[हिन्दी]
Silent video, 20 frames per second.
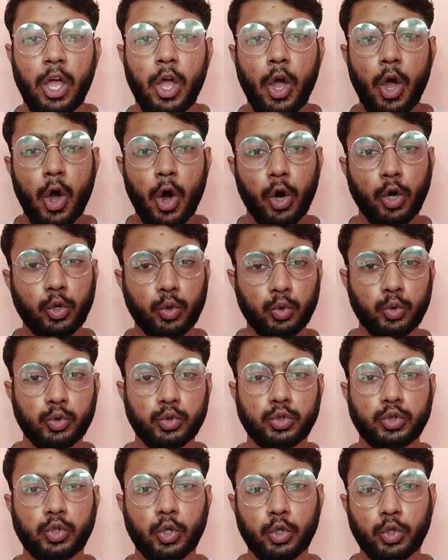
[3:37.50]
और
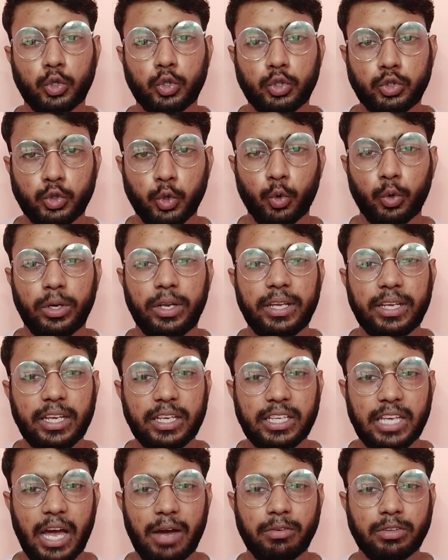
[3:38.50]
उसको छोड़ने की क्या
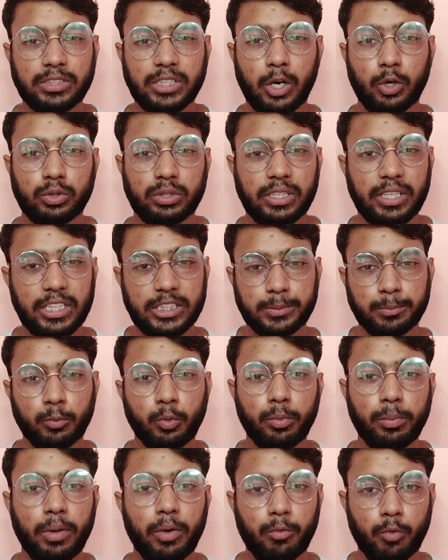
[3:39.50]
वजह होती है इस मूवी में
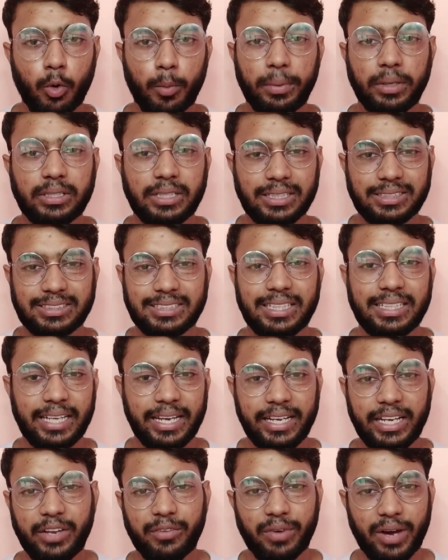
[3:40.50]
वो भी ढंग से नहीं
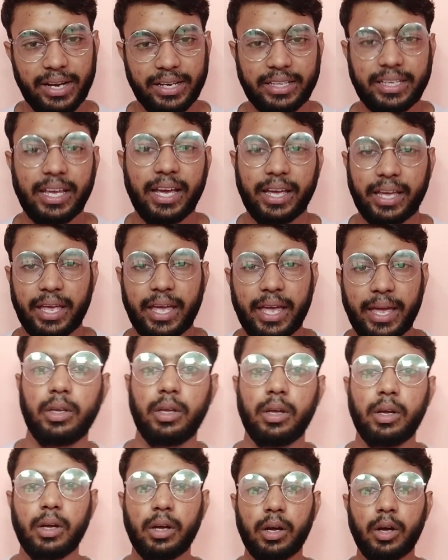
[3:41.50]
डिफाइन किया गया है
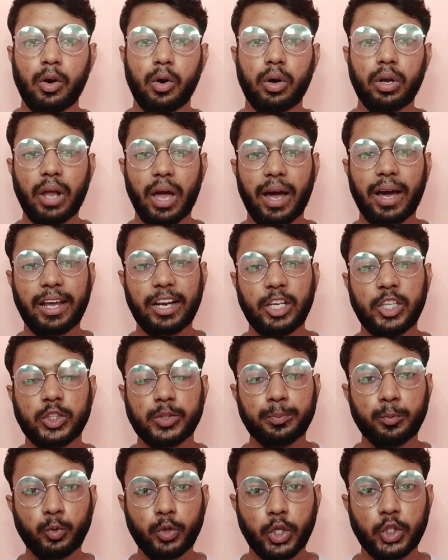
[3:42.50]
और अगर इस मूव
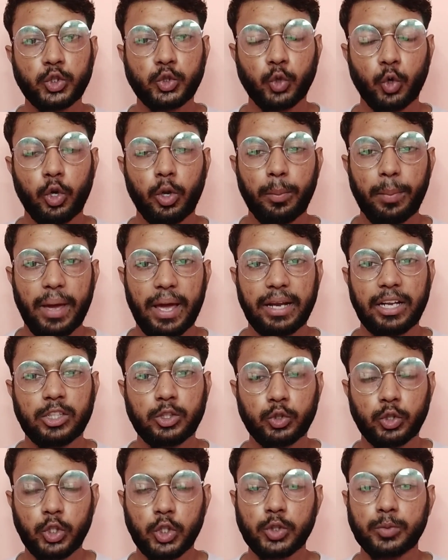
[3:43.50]
की स्टोरी पे आए ना तो
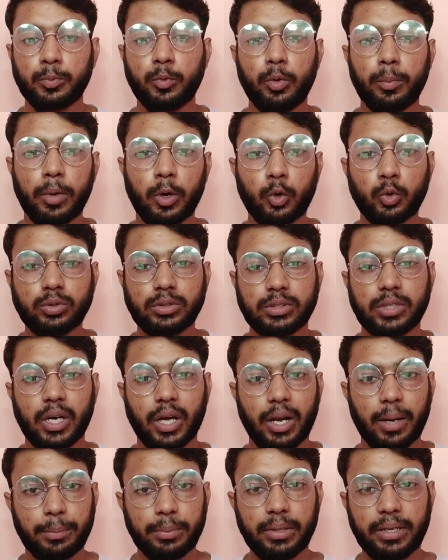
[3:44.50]
इस मूव में कुछ करप्ट
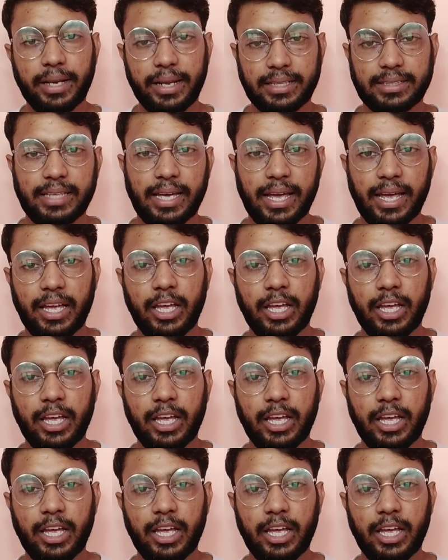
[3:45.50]
नेता है